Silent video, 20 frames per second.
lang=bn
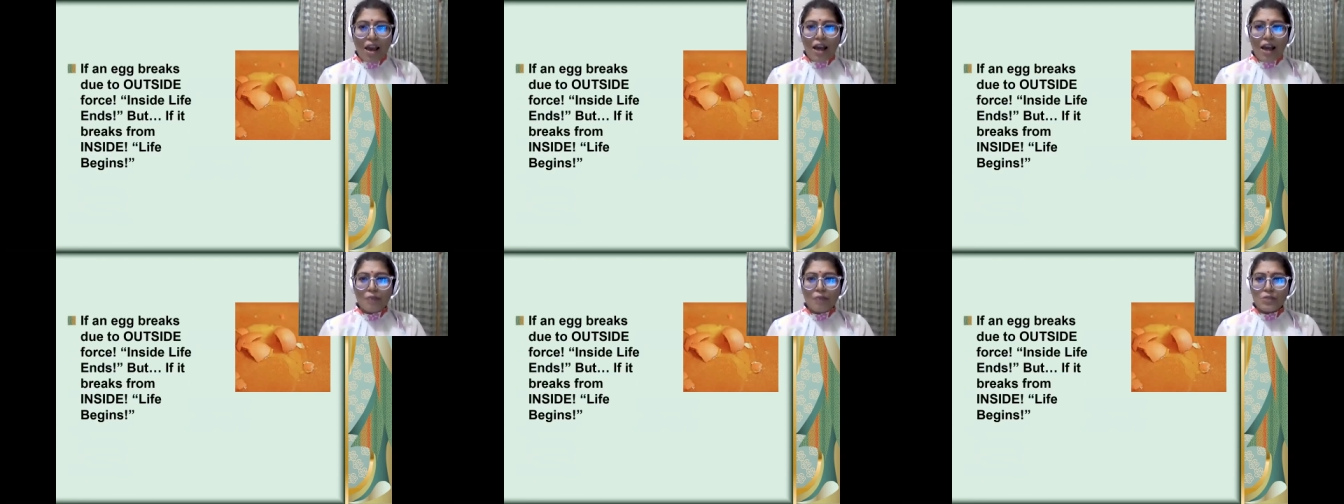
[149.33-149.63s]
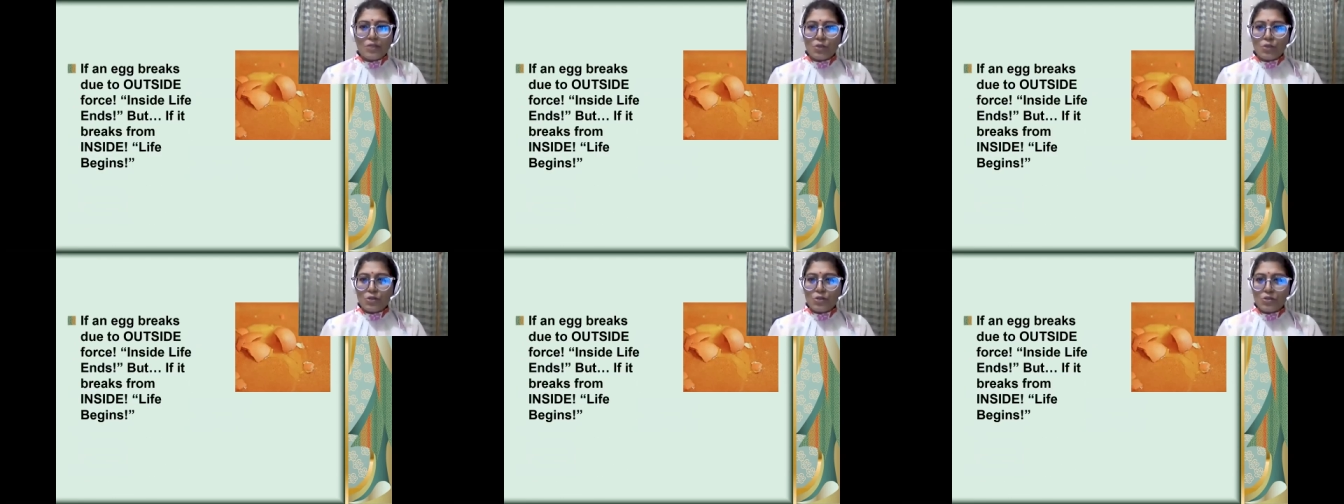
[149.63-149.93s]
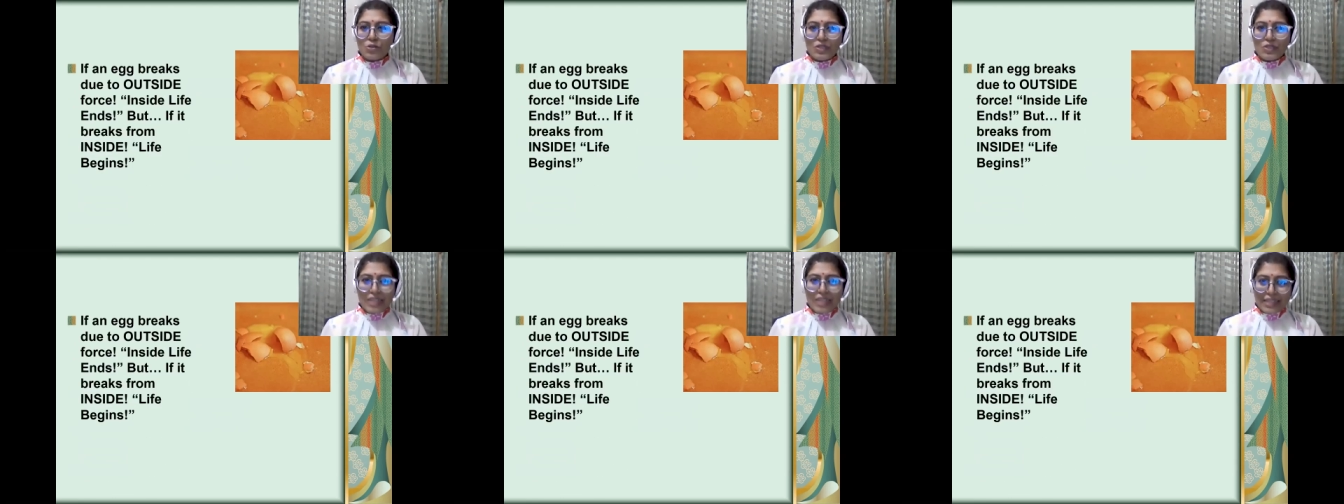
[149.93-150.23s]
আমি
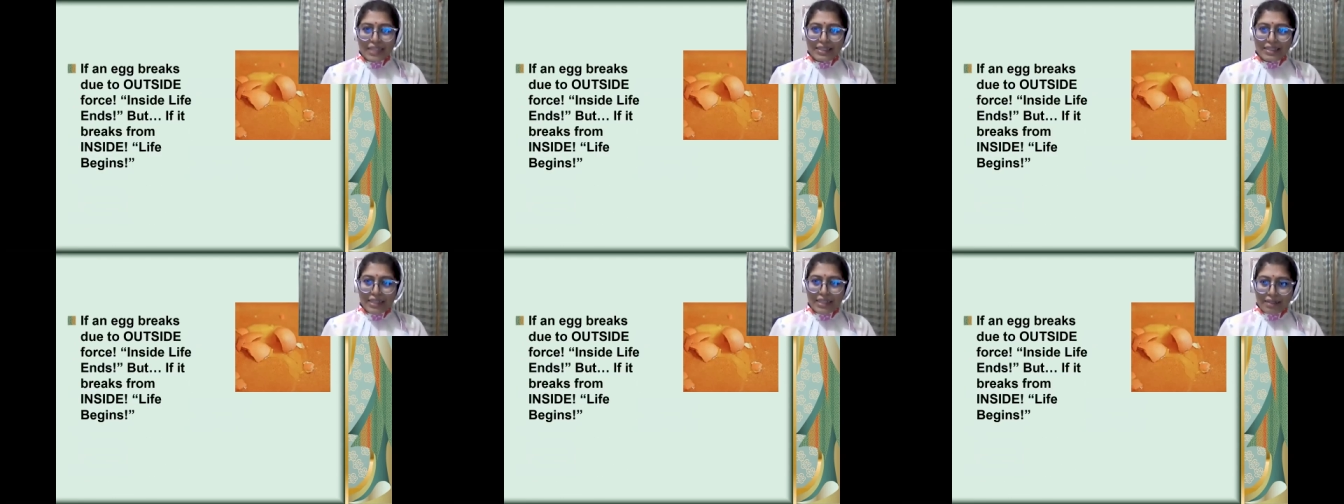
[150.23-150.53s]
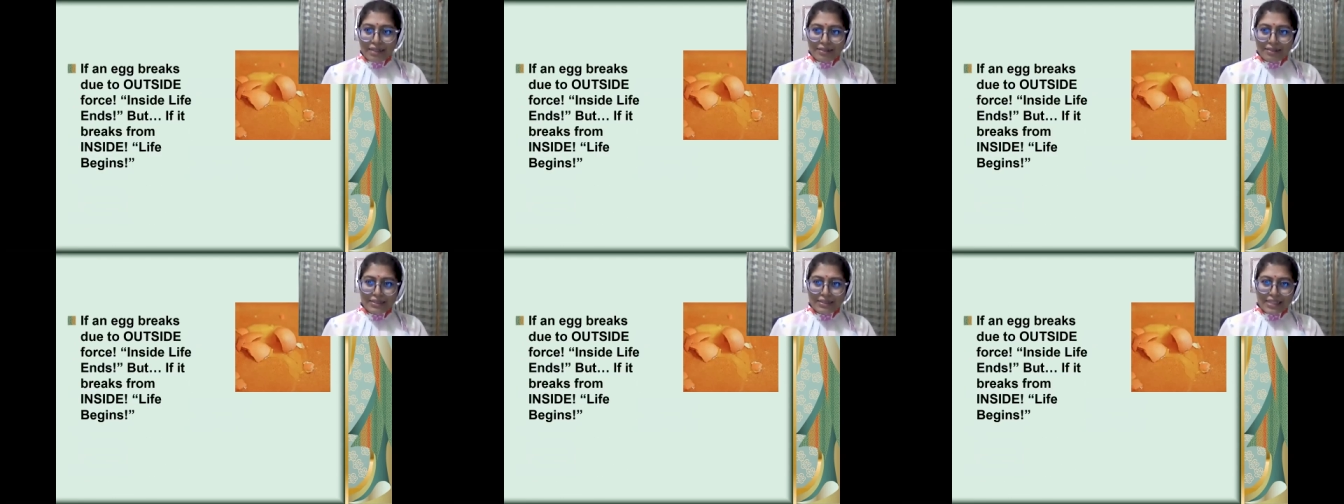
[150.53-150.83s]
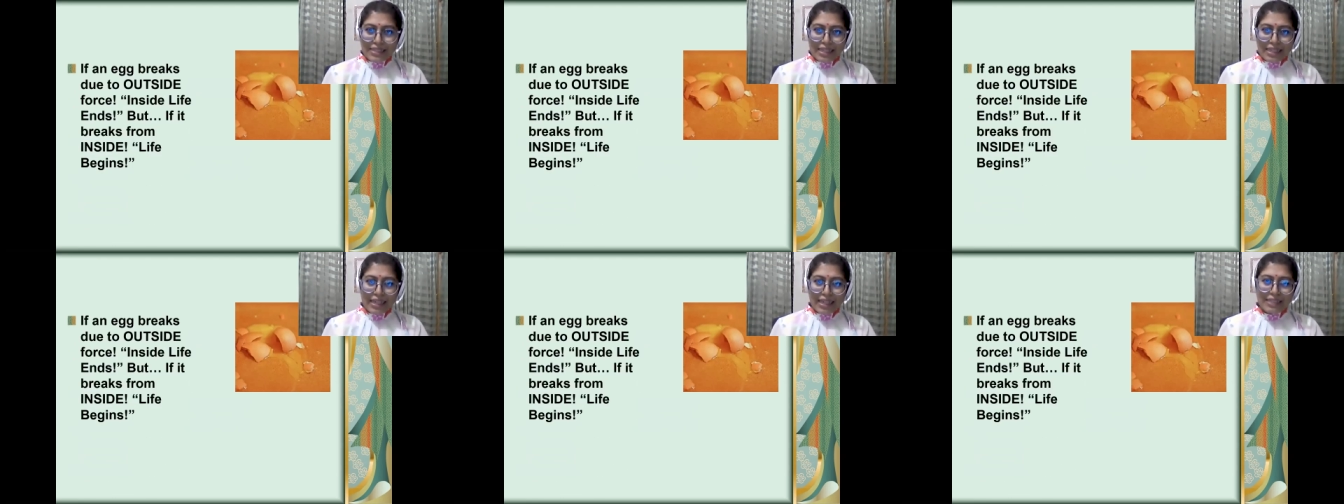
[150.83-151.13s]
অবশ্য জানি না
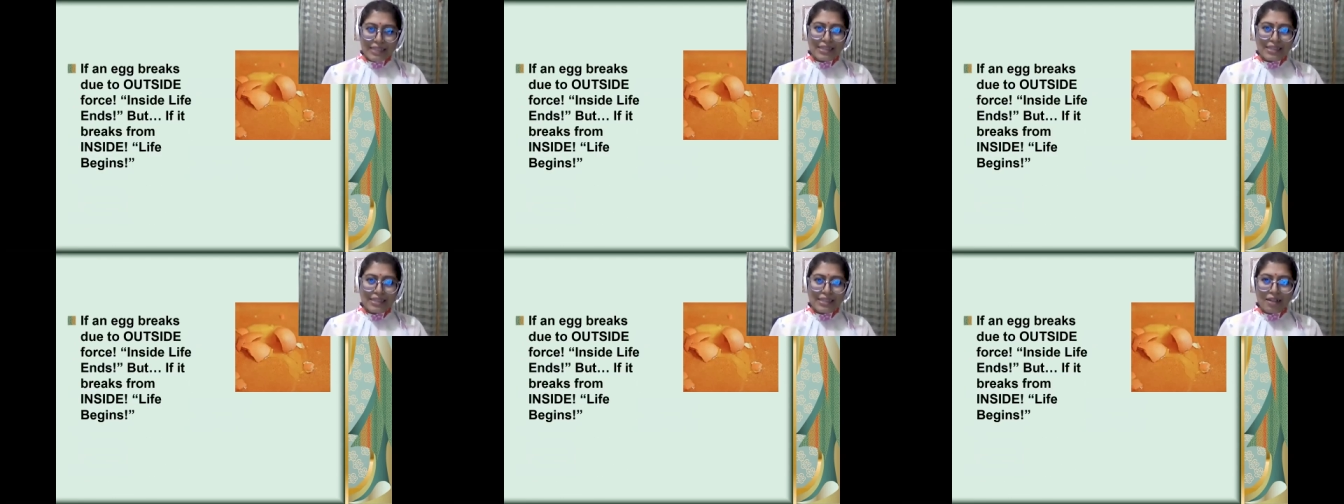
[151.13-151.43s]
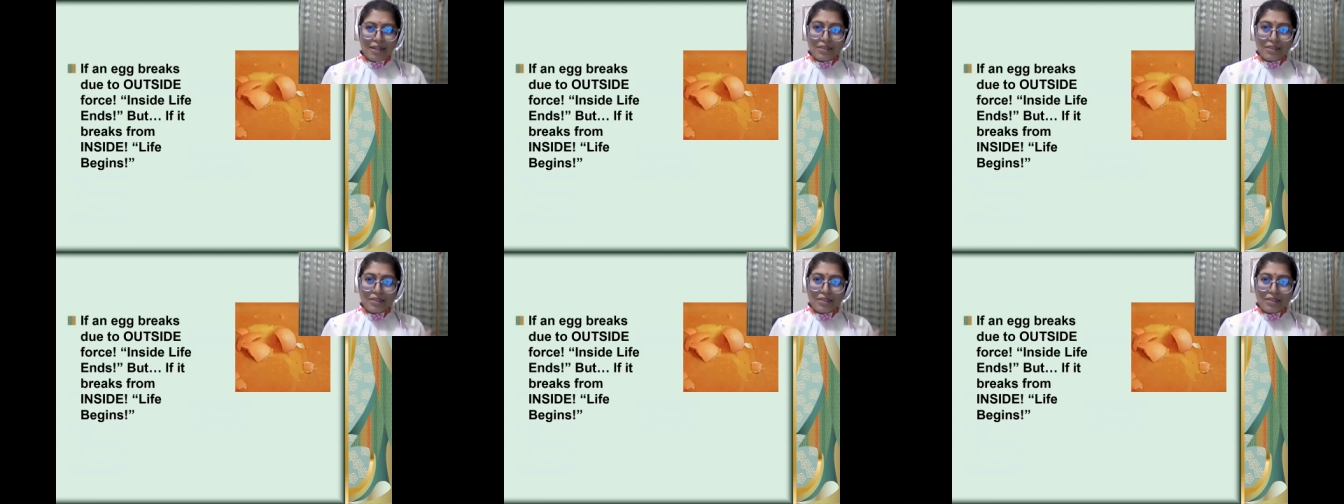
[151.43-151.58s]
যে এটা